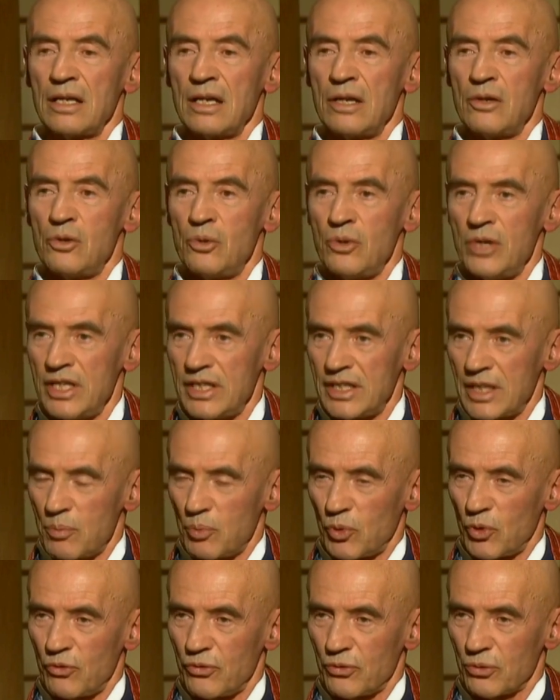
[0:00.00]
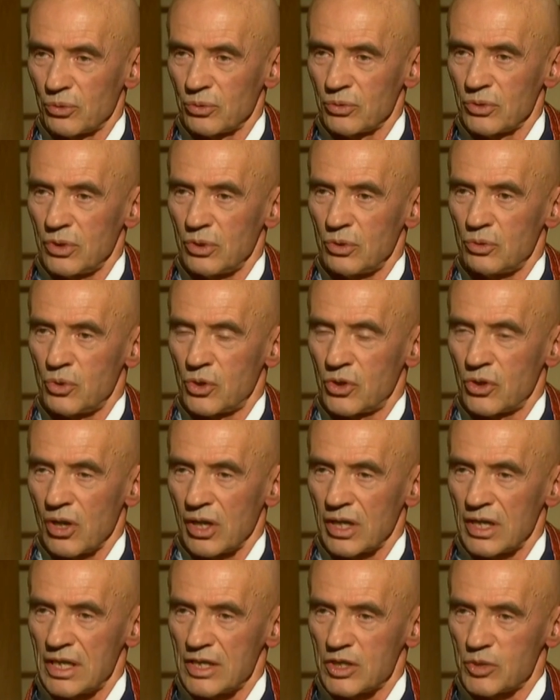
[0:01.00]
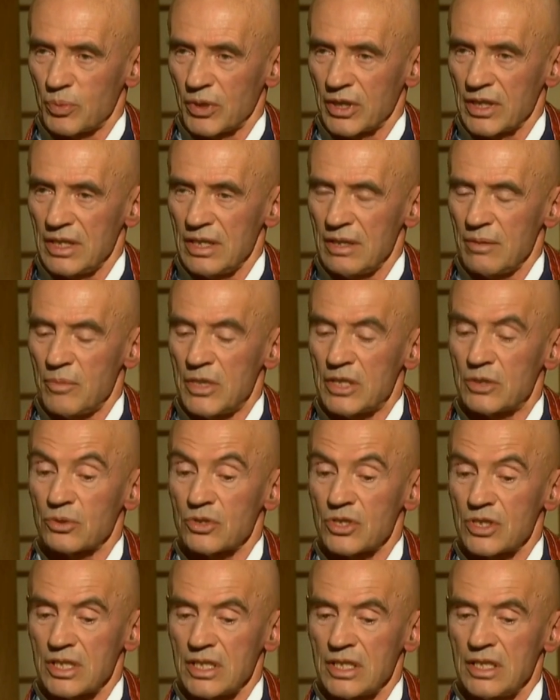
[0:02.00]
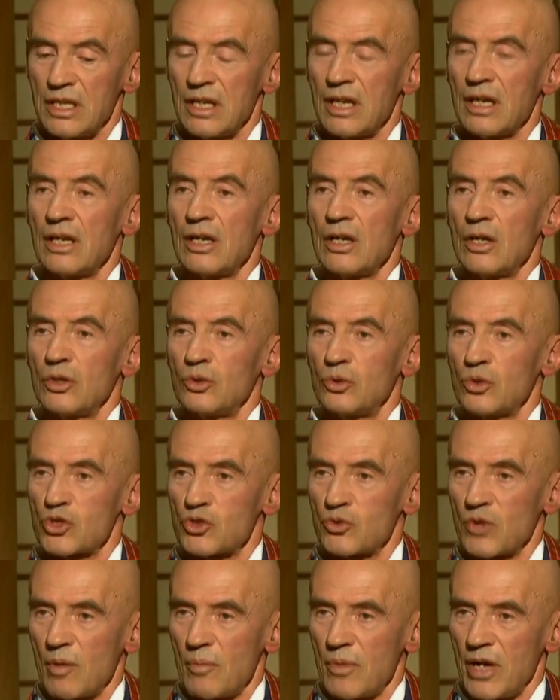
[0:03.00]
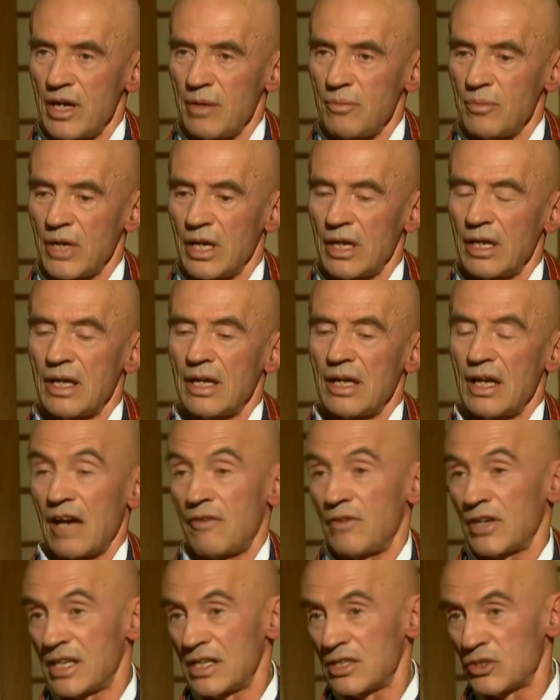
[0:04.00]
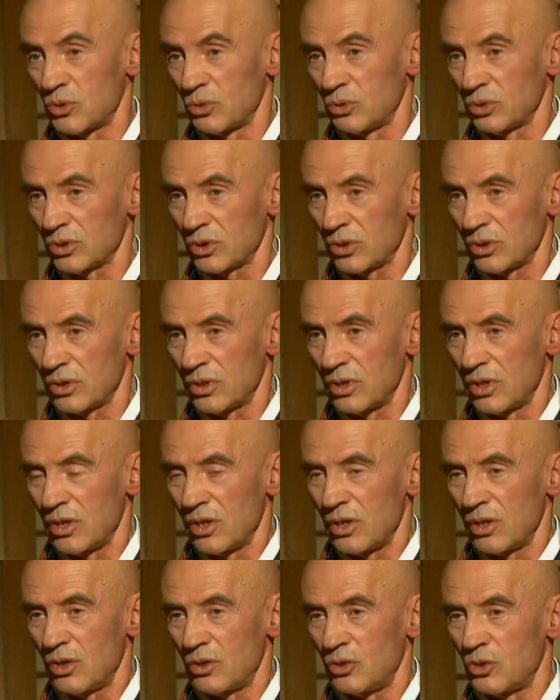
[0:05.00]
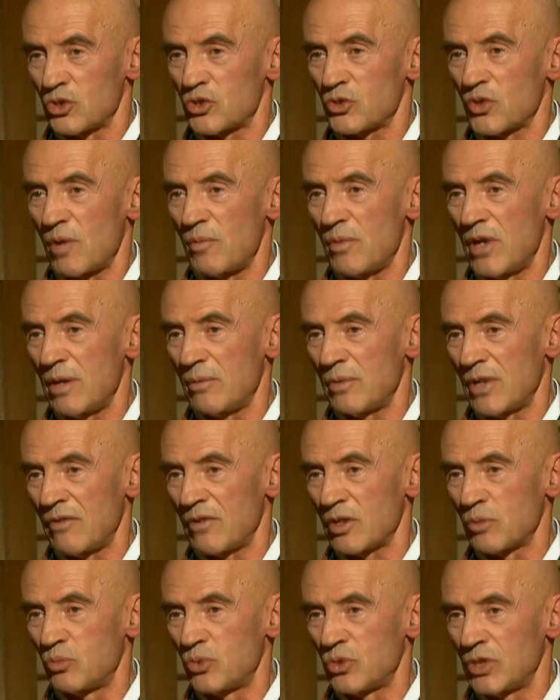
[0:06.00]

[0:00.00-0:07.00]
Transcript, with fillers: l'unité profonde du corps et de l'esprit, mais aussi de soi-même avec les autres, de soi-même avec